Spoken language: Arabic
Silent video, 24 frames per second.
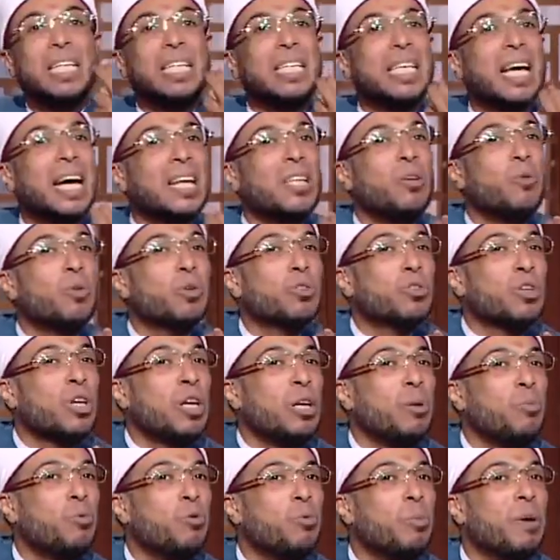يعني إيه
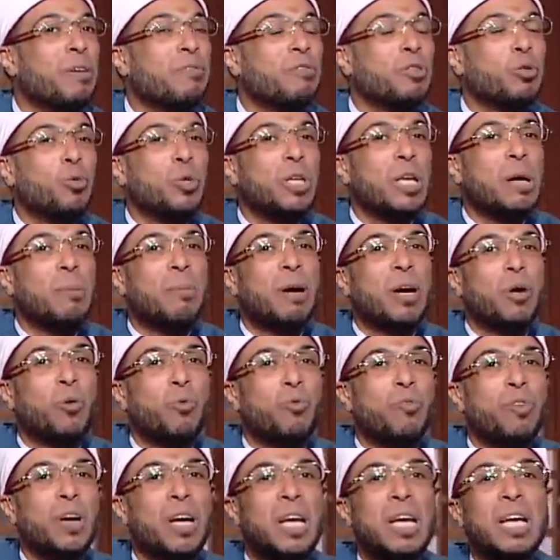وصاحبهما في الدنيا
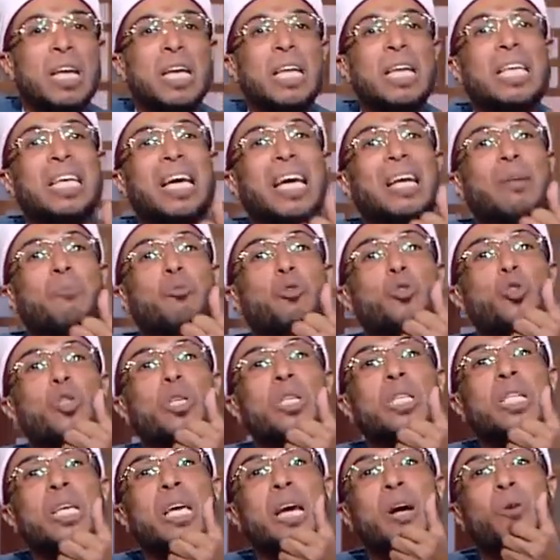معروفة يعني بص
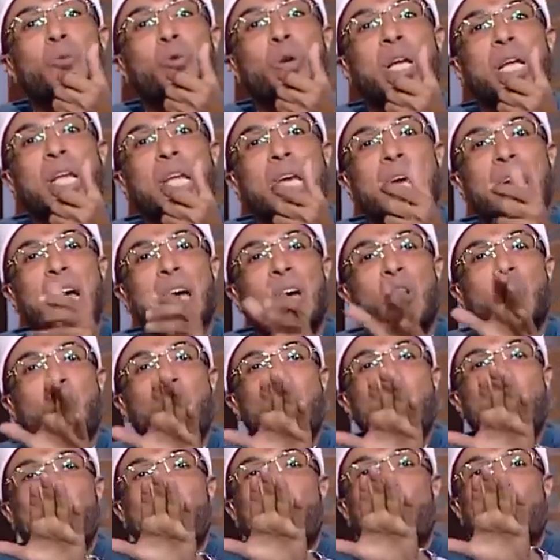ايديها ورجليها
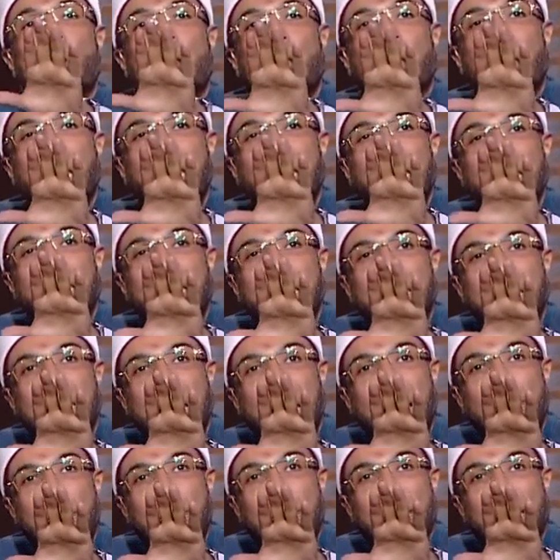والله
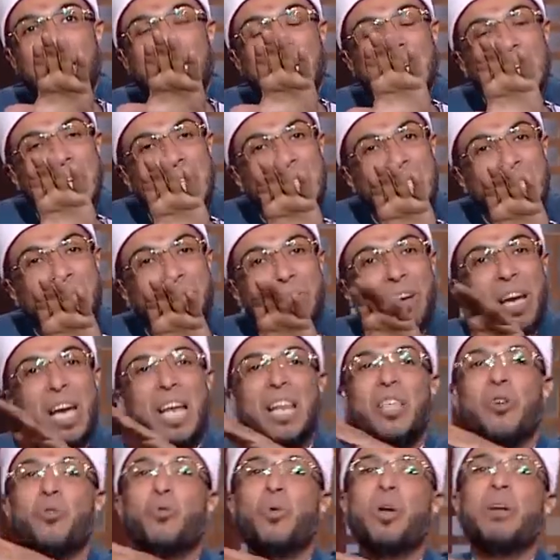سامحك انت في
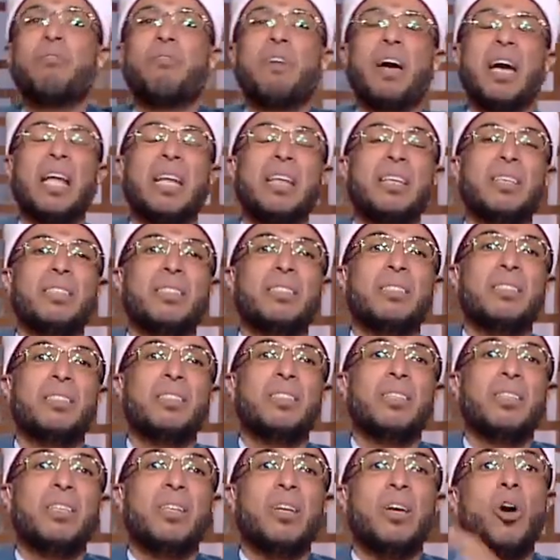حالك وانا في حالي
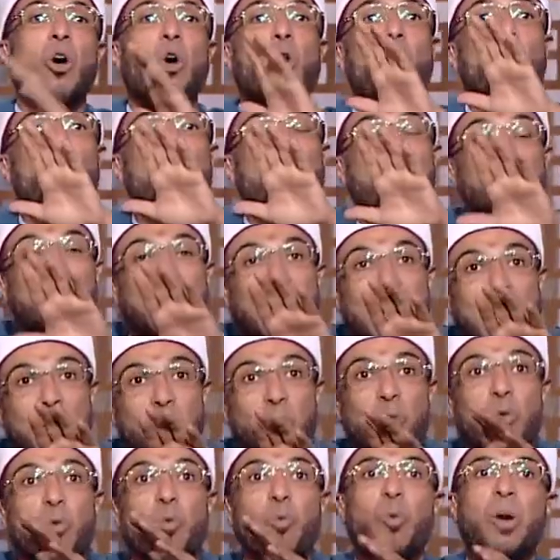هو في
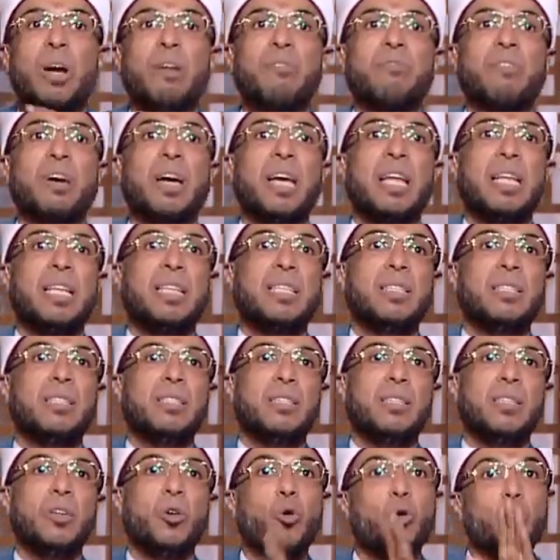حاله وانا في حالي
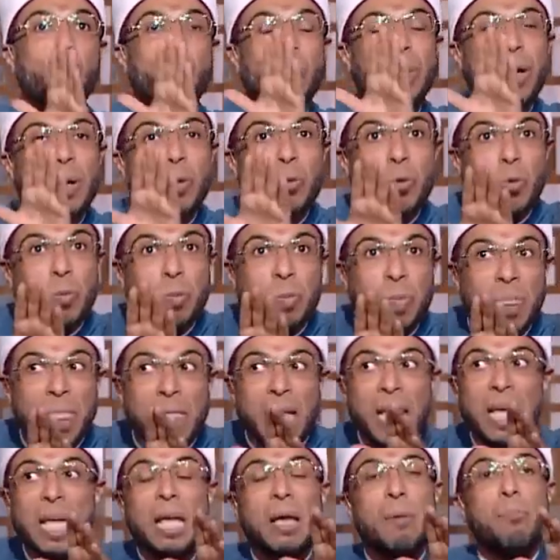خدوا بالكم
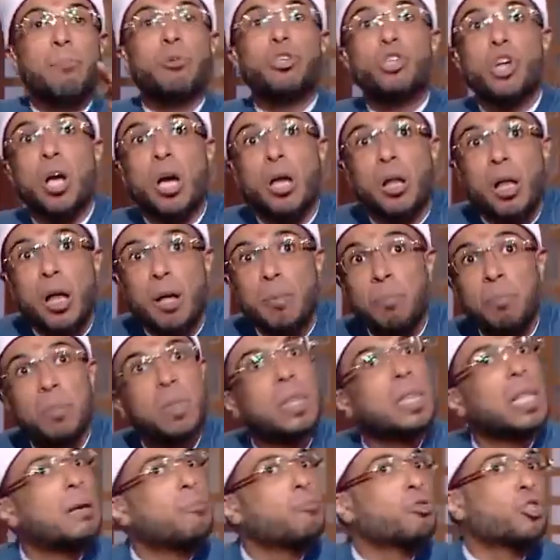مش حرام
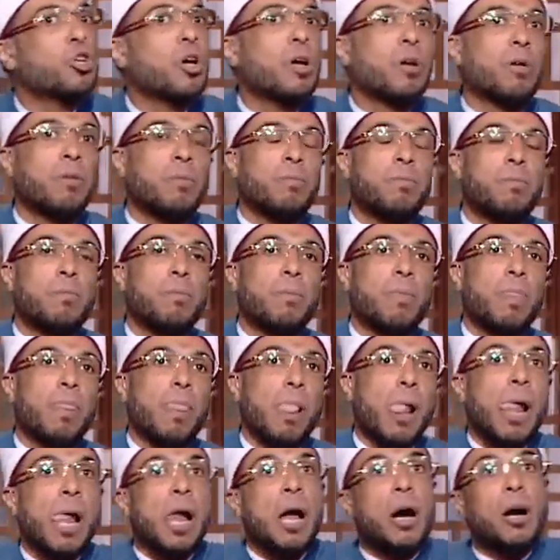لا مش حرام
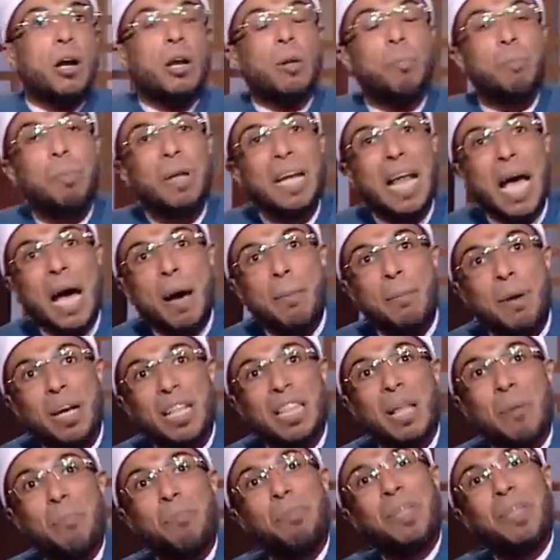ربنا امرنا